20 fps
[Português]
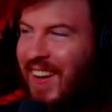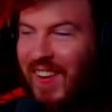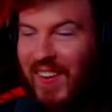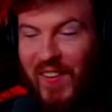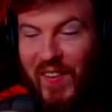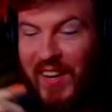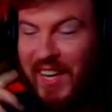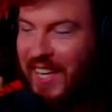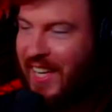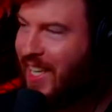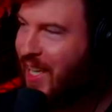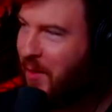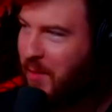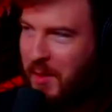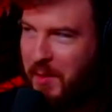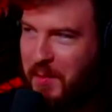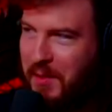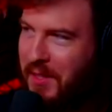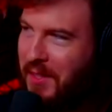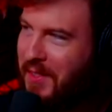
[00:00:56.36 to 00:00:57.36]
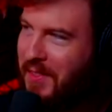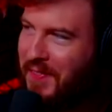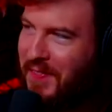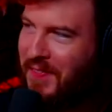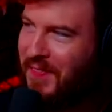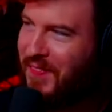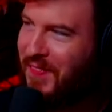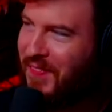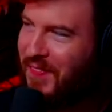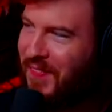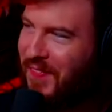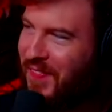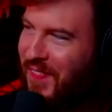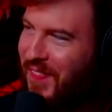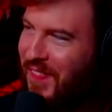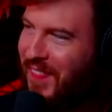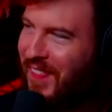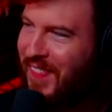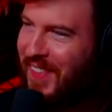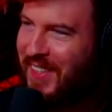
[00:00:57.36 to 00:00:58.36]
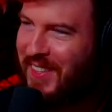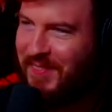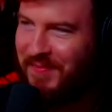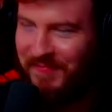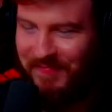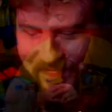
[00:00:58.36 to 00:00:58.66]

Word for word: O Rick não respondeu. Ah, Isso um mês